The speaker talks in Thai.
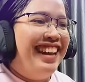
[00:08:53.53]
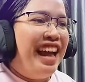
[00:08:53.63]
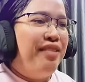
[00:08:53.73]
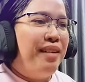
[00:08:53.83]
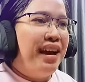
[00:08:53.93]
ลา
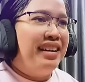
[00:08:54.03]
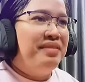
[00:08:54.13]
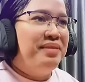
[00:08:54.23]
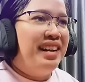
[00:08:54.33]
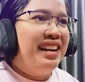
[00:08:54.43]
วาคือ
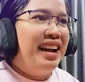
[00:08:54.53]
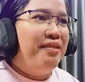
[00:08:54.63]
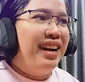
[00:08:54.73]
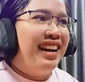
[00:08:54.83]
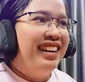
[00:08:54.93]
เพื่อนเรา
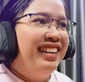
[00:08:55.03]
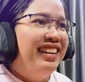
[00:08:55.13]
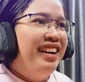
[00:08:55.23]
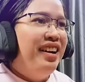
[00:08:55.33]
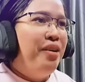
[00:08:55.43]
ค่ะ
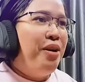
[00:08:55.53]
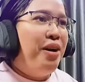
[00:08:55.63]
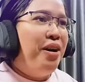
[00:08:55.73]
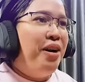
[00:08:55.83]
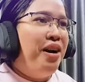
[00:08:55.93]
โอ้
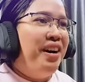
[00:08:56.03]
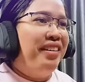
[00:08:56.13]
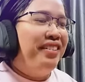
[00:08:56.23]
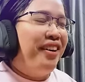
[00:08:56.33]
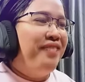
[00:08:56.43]

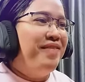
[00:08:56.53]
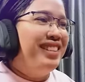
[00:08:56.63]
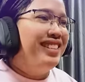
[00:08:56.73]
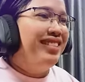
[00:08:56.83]
คนมันจะ